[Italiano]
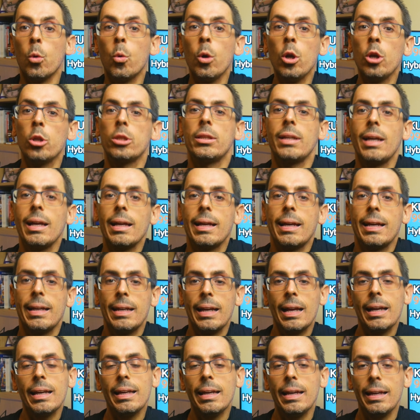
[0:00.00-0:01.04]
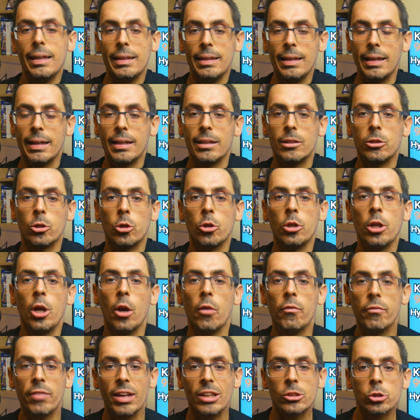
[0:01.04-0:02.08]
Quello tra il canale e Decathlon è
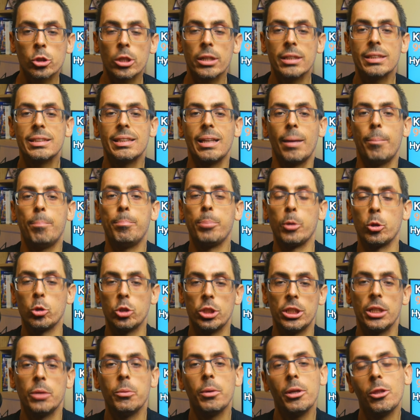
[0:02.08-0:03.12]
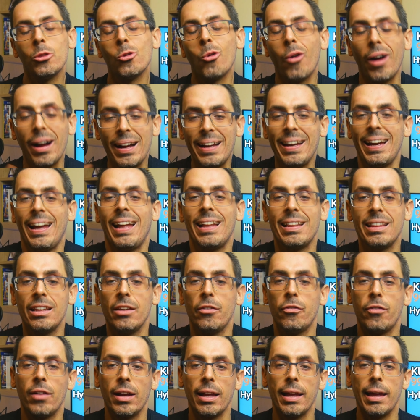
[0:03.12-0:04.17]
un viaggio che sta proseguendo a grandi
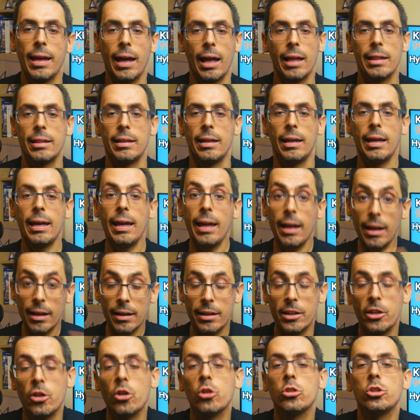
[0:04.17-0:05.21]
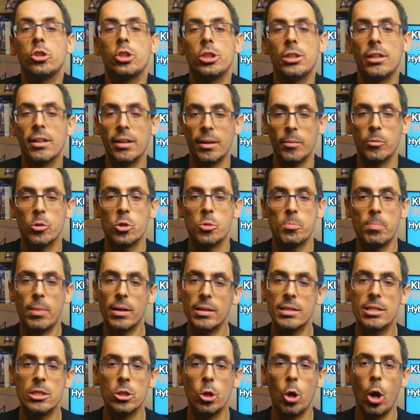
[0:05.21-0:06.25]
falcate e anche oggi daremo
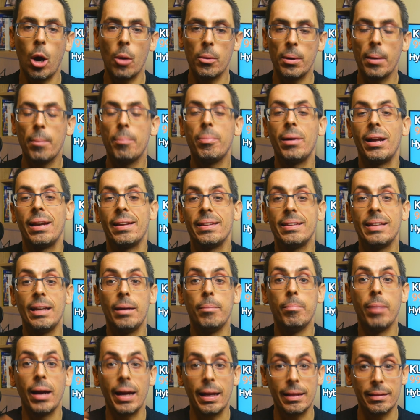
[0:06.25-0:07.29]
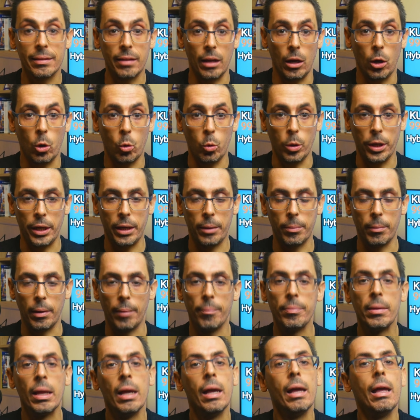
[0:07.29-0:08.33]
spazio a una pala del brand
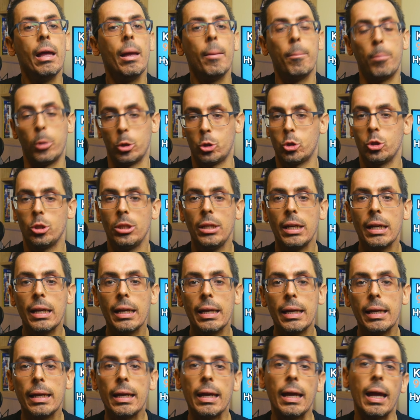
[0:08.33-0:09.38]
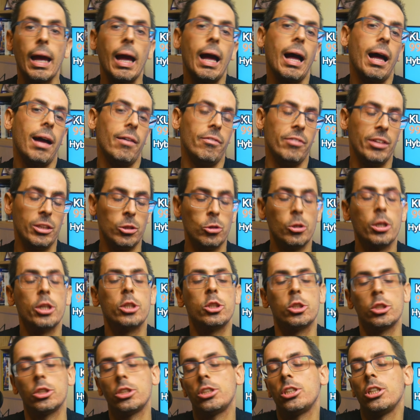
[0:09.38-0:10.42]
Quickma. Posso dire che, avendo
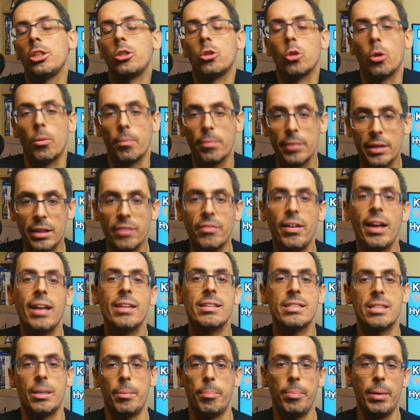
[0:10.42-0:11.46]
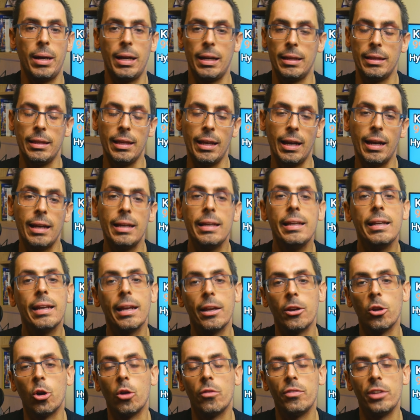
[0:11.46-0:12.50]
recensito diverse pale della linea
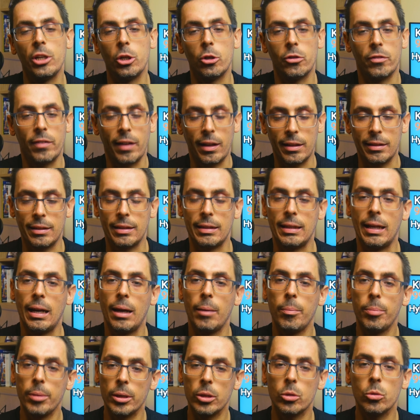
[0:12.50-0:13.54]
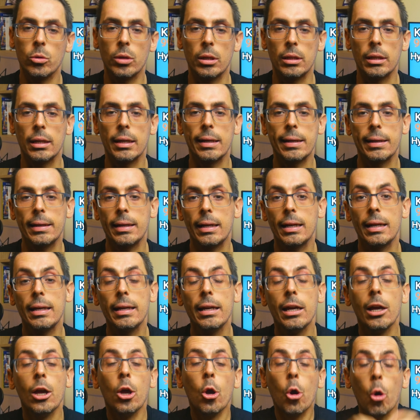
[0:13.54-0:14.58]
990 dall'apertura del
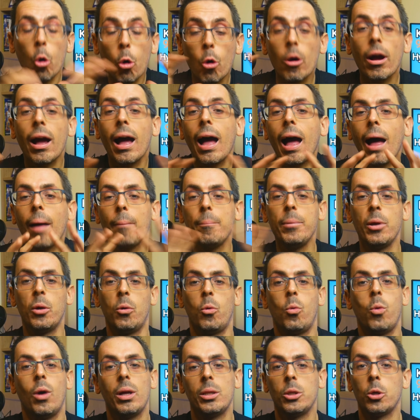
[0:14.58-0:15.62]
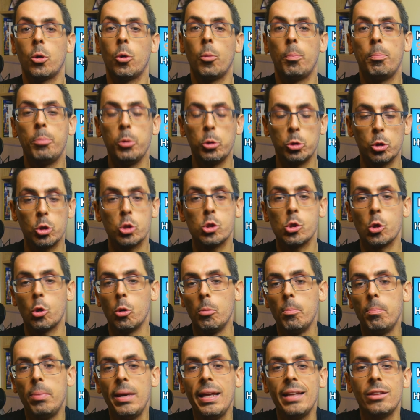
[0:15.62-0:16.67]
canale, ora abbia un quadro piuttosto
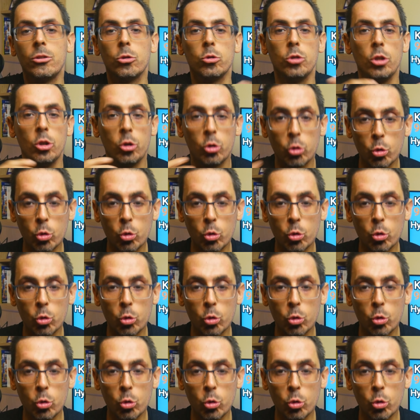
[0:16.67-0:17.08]
completo di